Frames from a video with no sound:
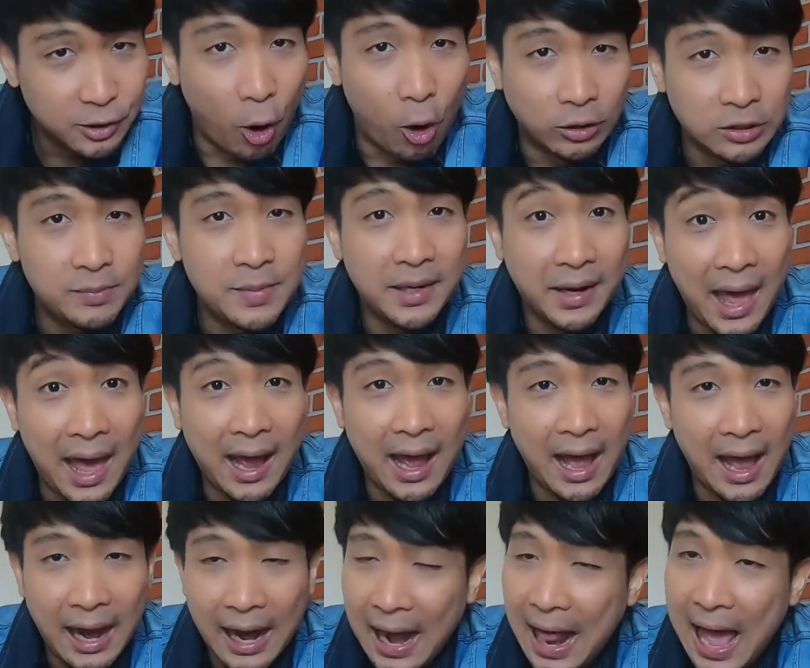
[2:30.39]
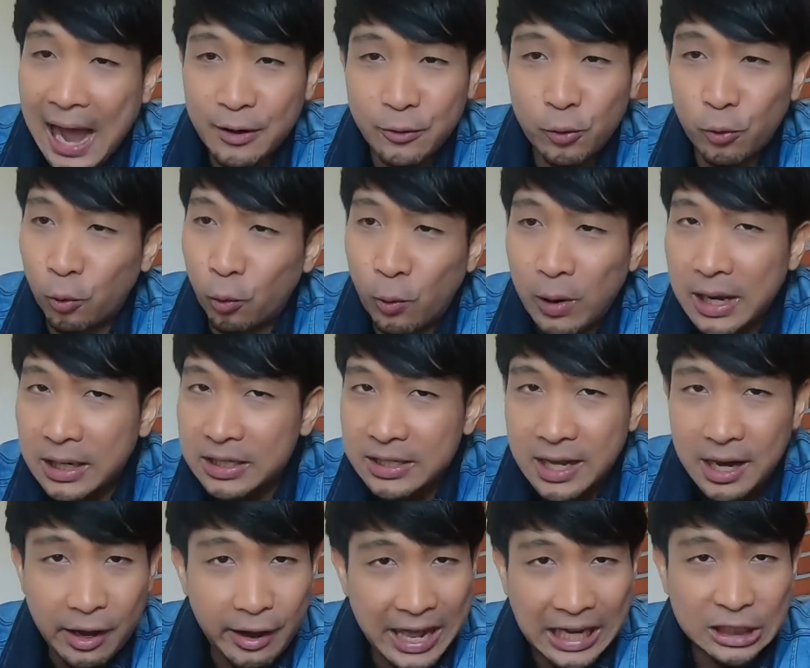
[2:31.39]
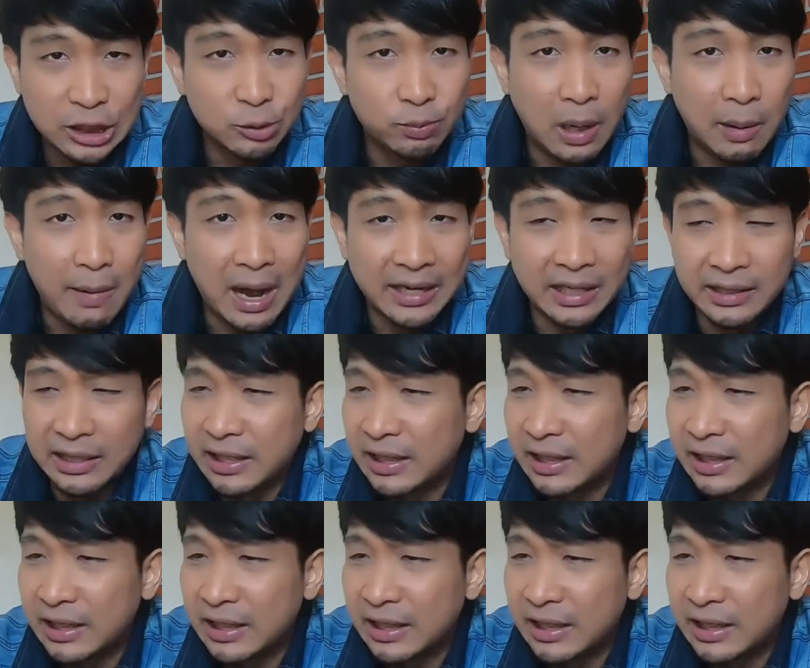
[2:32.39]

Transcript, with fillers: สองจะมีราคากลางอยู่ว่าจะเลนจ์ประมาณ